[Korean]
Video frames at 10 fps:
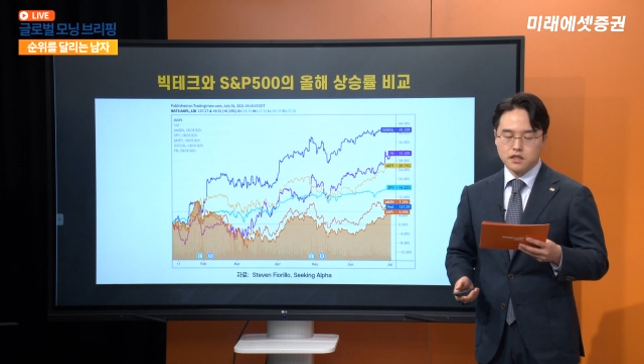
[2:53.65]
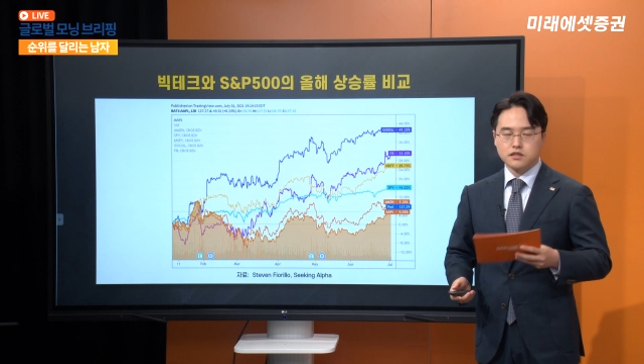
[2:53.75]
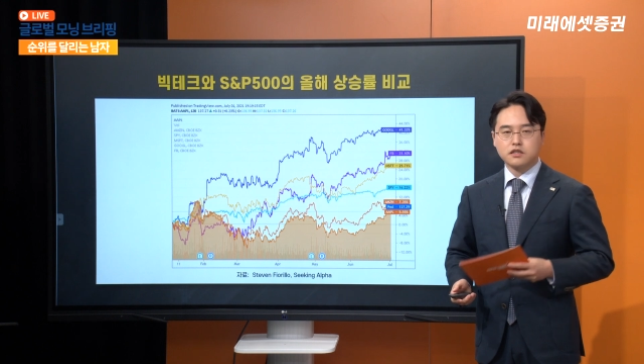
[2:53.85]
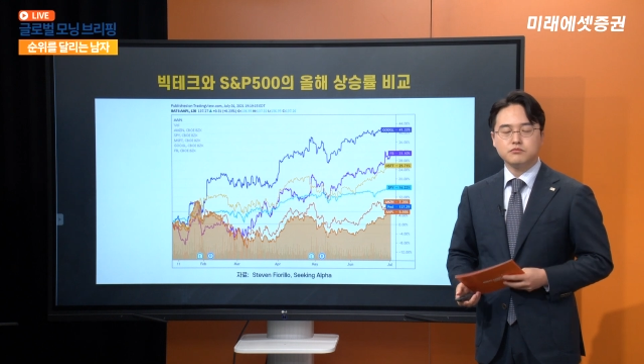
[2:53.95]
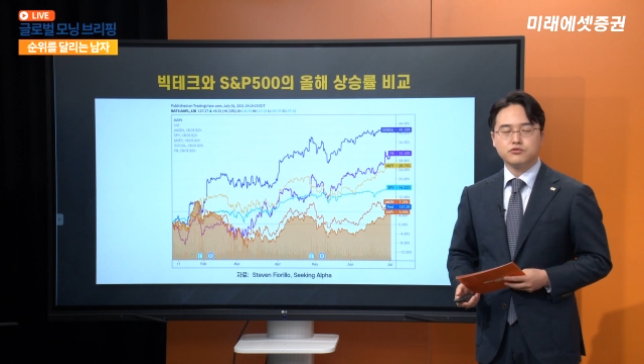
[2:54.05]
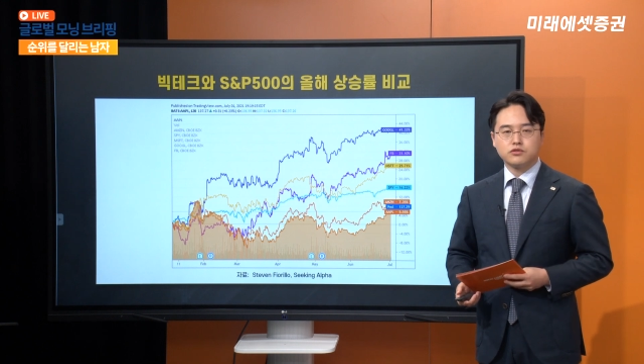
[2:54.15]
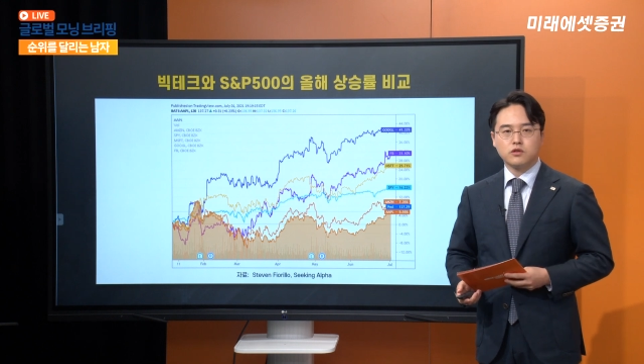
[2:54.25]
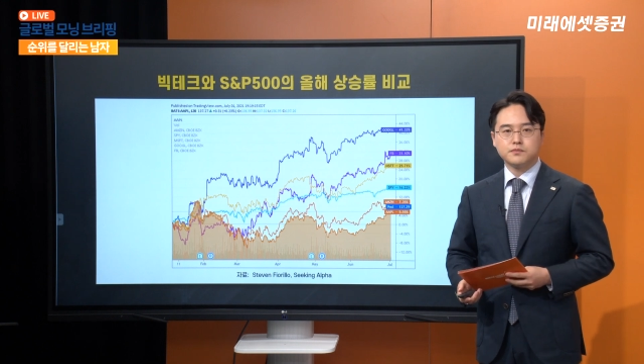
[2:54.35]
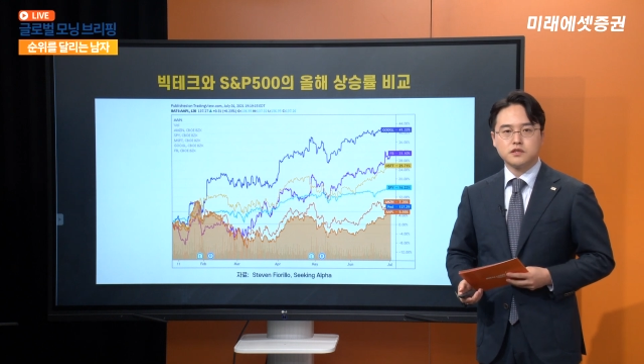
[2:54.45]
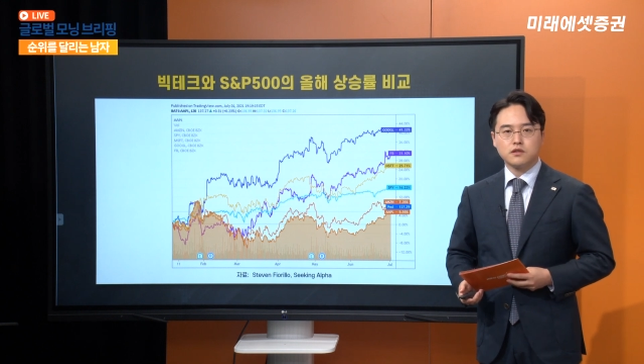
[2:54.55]
최근
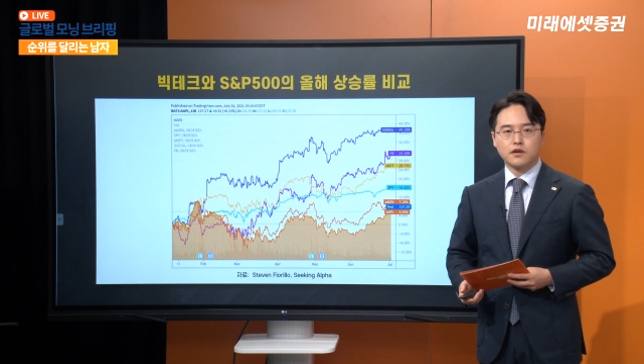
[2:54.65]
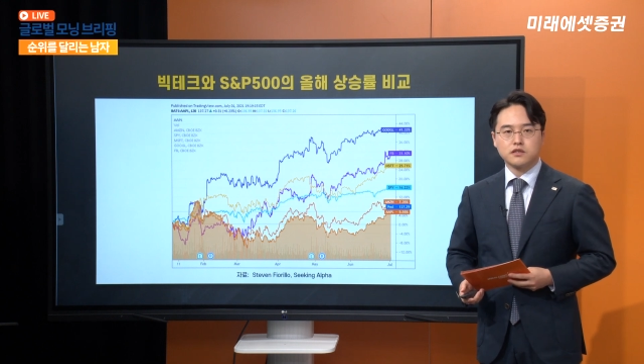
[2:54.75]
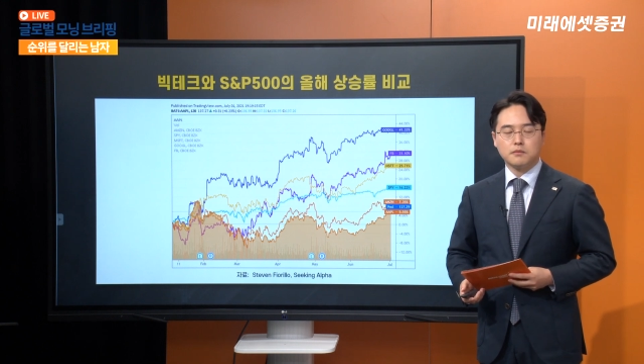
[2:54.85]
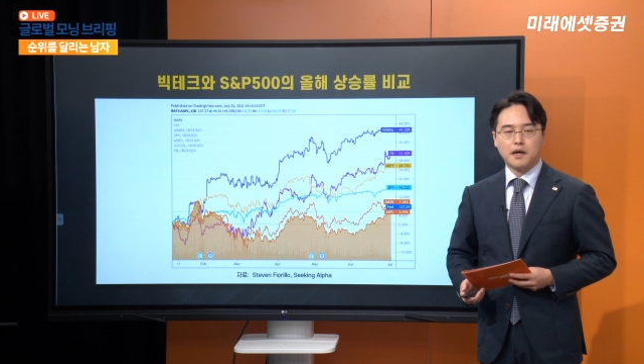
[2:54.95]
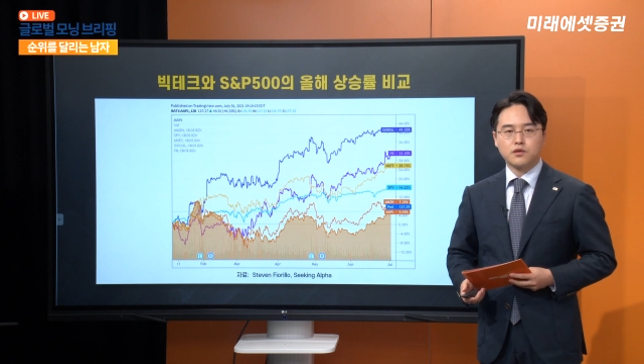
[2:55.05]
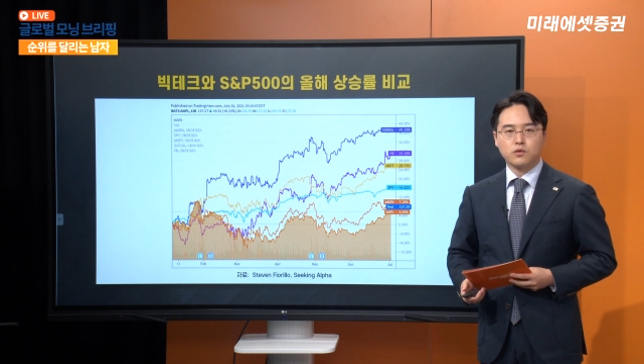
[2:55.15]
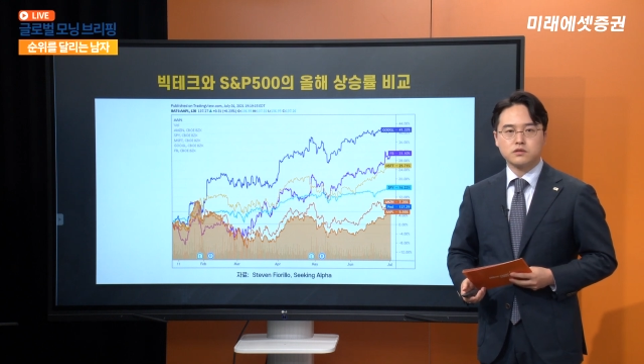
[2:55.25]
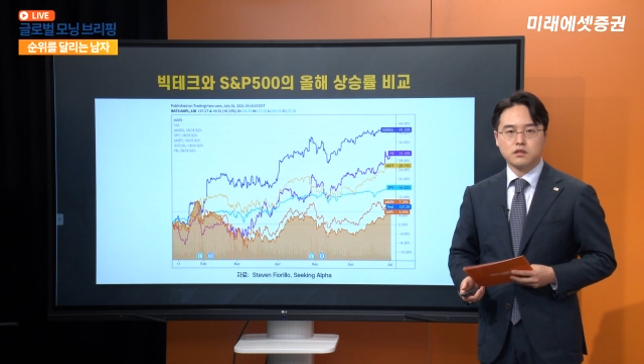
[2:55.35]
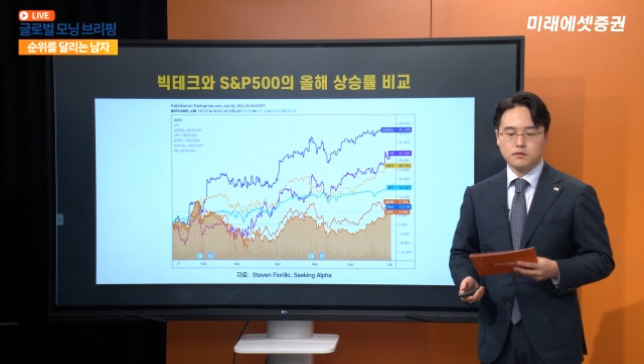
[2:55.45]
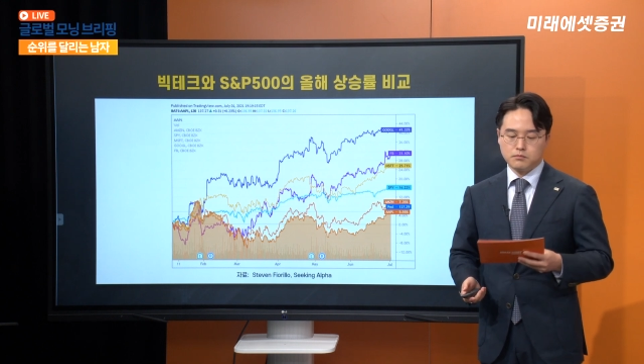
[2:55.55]
유럽 지역에서
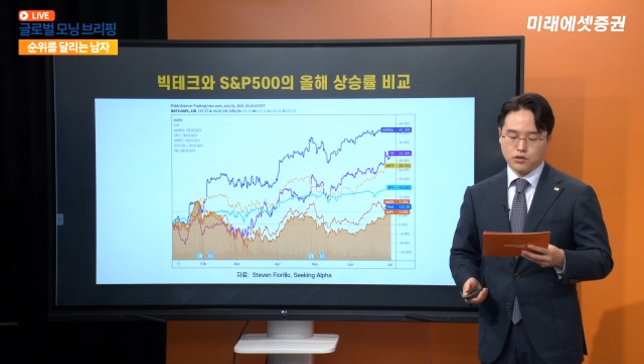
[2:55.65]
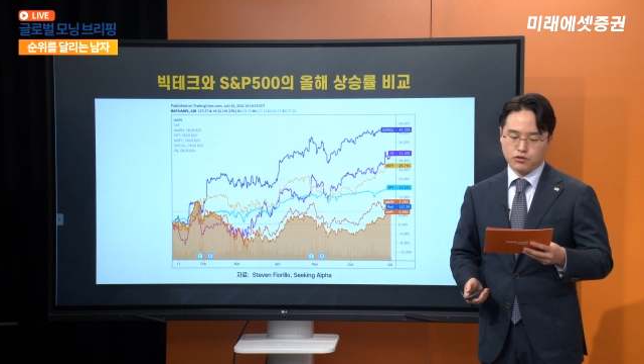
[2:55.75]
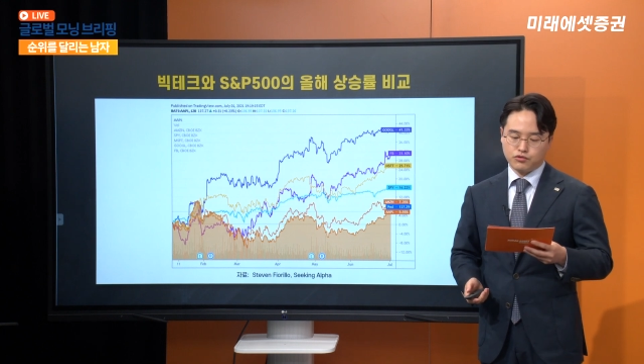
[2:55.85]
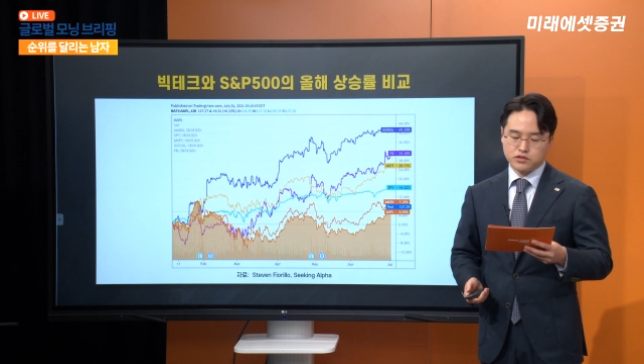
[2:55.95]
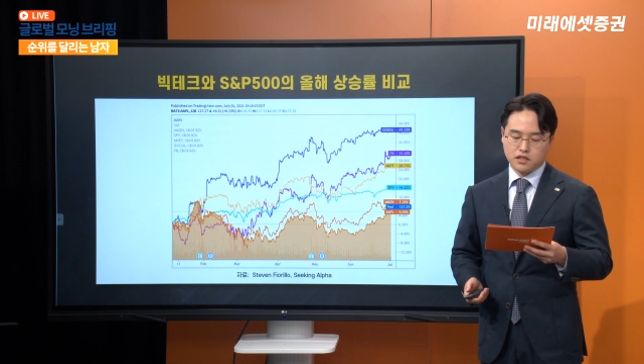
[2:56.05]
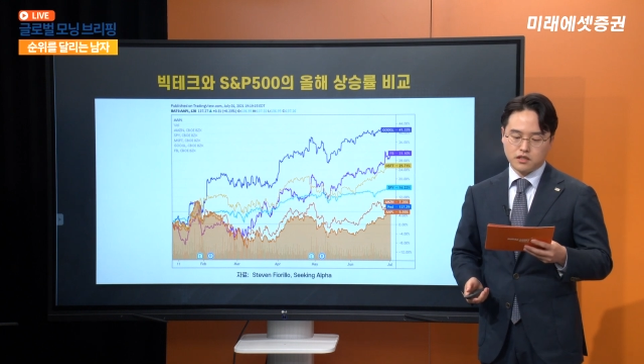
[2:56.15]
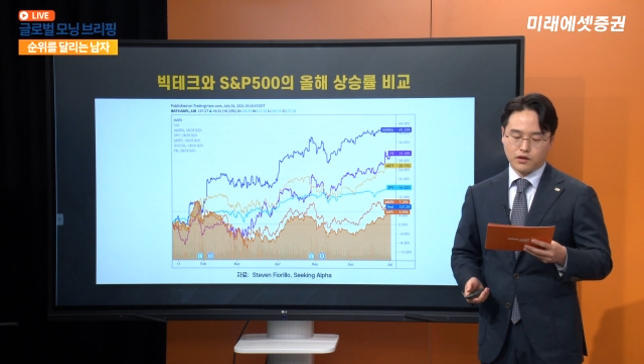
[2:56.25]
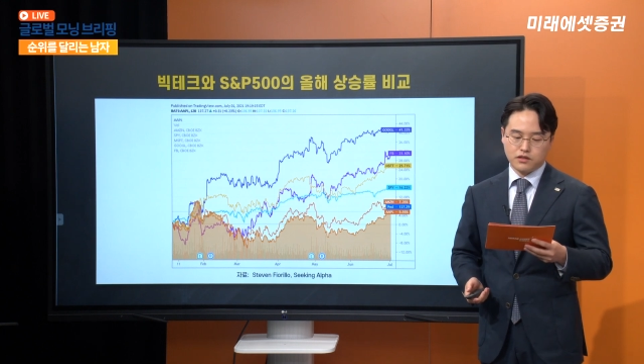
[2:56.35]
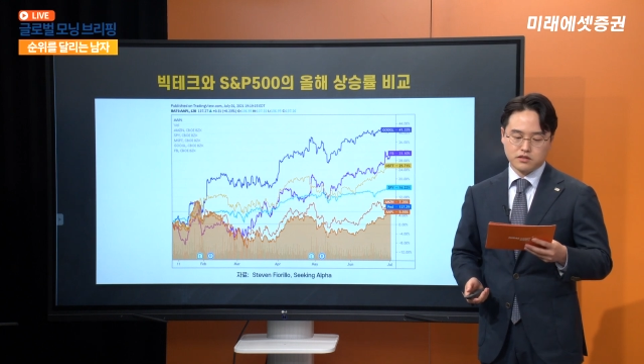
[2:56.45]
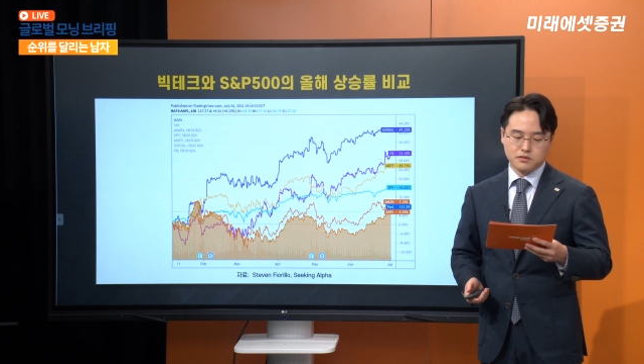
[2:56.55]
반독점 뭐 규제
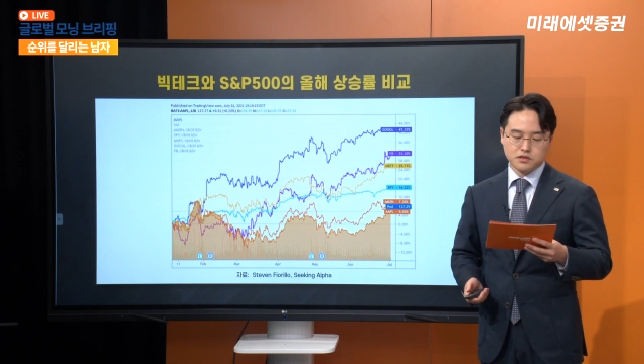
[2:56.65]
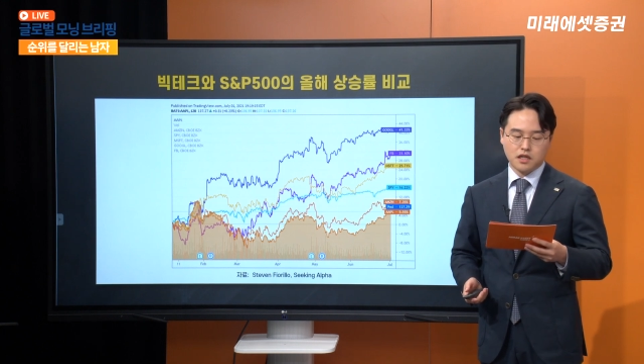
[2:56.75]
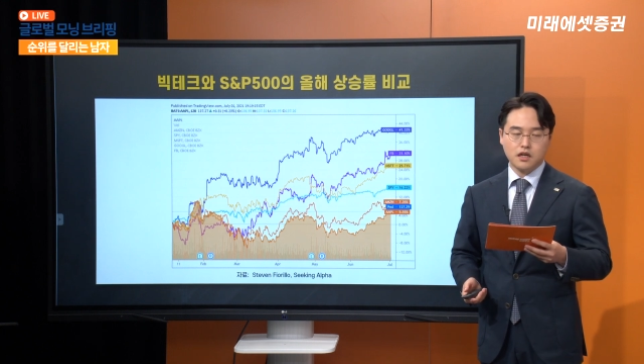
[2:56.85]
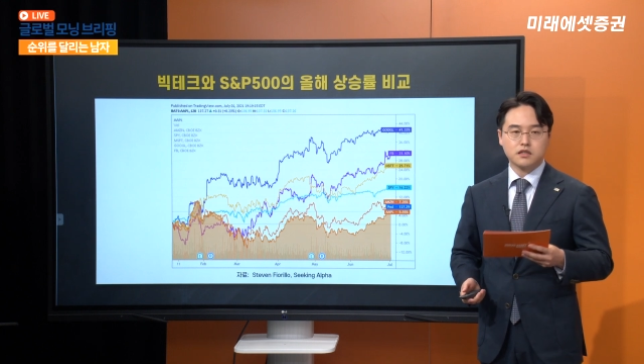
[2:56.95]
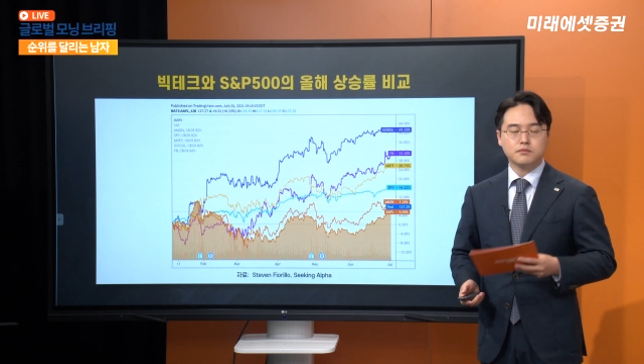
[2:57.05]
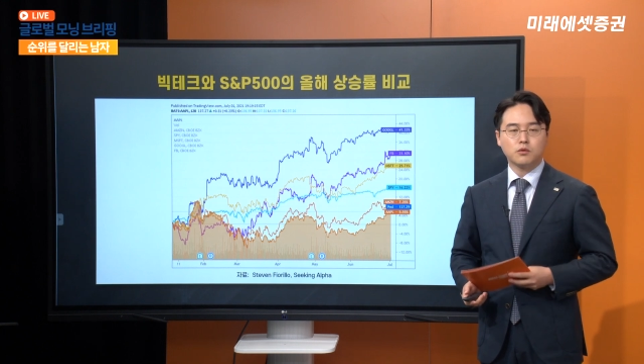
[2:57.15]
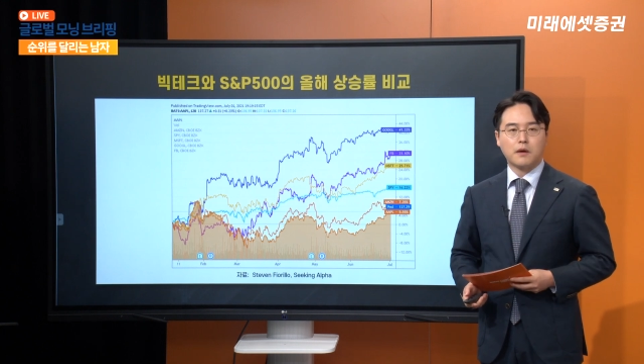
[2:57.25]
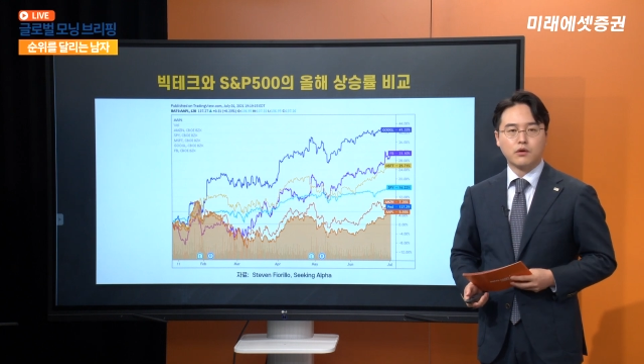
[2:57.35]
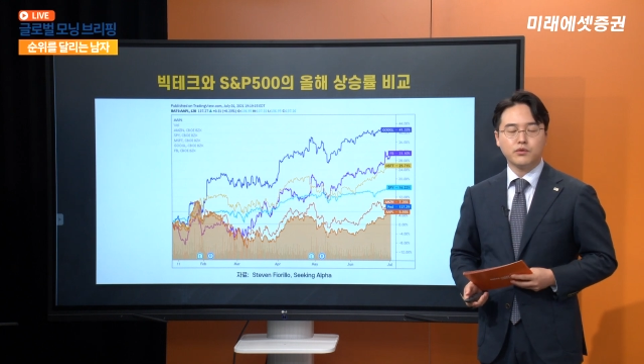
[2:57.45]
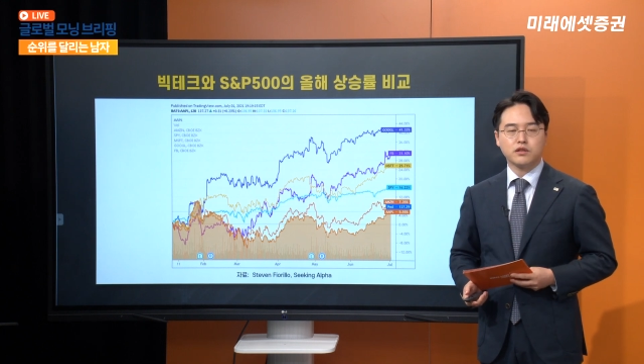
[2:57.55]
관련 심사를 또 받고